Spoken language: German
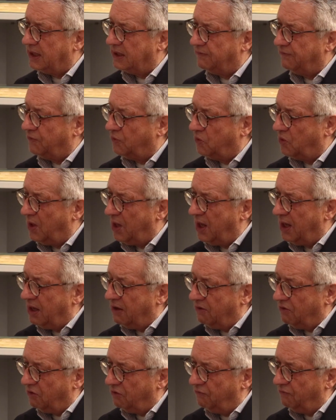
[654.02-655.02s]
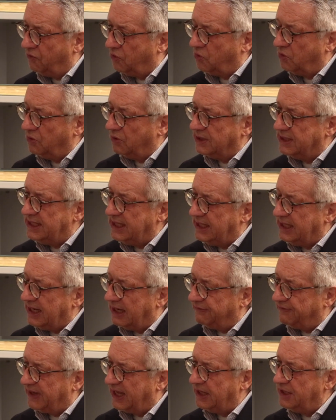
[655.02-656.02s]
hat, wo, wo die
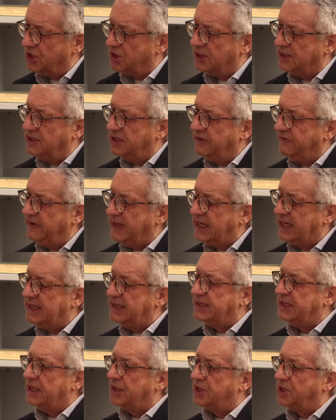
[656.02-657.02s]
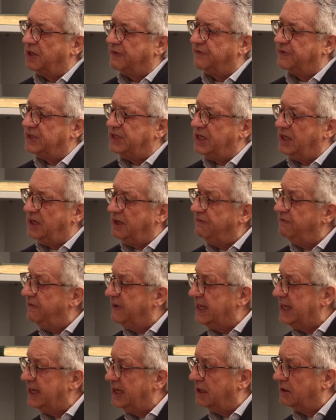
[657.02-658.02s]
afghanische Zivilgesellschaft sich in
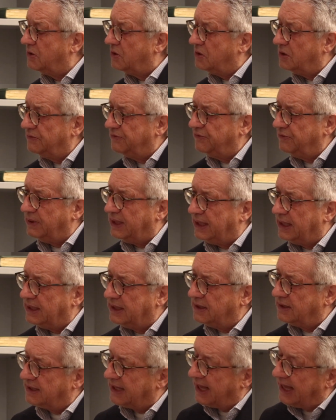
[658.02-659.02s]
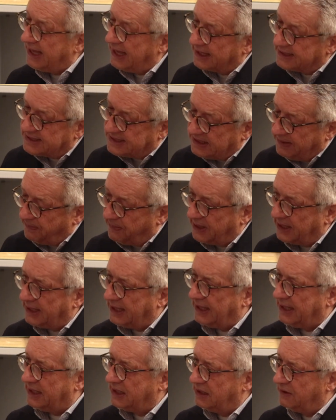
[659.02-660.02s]
Wien getroffen hat
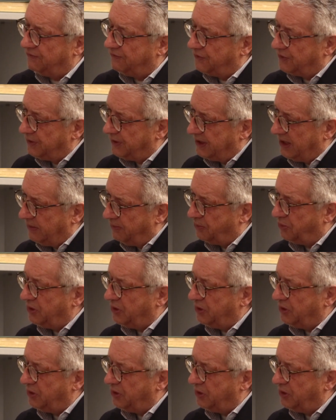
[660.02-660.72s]
separat von dem